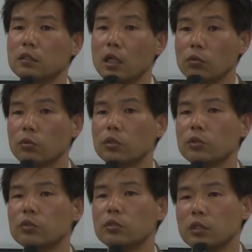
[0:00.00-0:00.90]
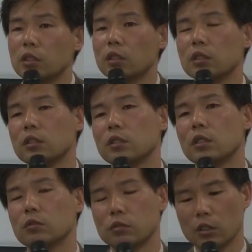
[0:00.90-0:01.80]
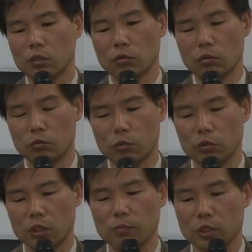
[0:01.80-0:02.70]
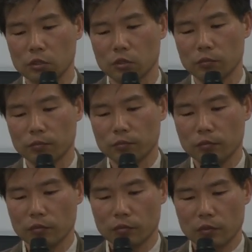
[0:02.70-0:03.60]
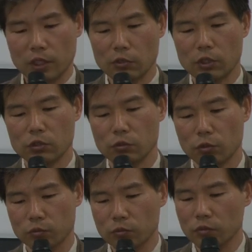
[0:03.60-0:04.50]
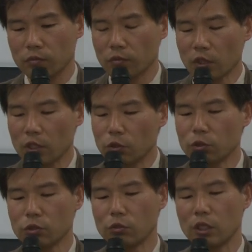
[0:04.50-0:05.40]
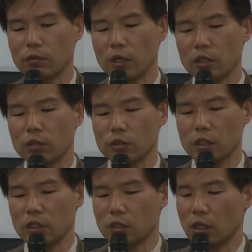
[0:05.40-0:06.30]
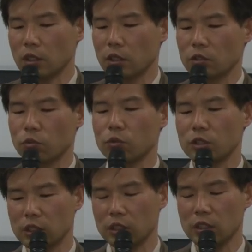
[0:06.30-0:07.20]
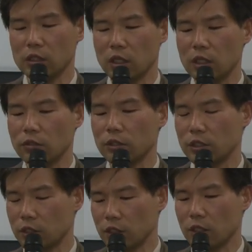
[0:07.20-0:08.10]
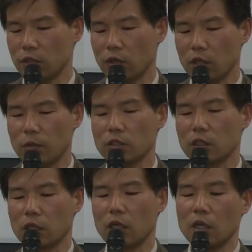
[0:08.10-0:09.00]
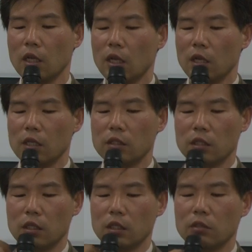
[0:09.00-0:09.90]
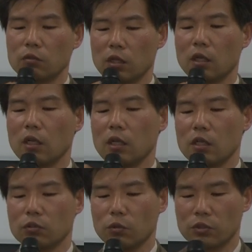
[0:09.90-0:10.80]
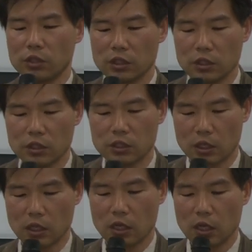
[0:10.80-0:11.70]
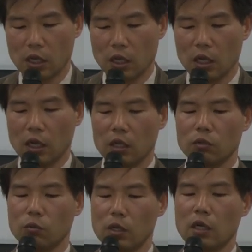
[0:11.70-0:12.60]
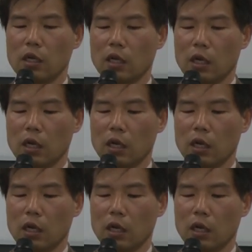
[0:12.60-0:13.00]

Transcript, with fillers: だというふうに言えるんだと思います。なのでその4証言に分けたうち、インターネットは促進、インターネットが実現と分けましたが、インターネットが促進したのは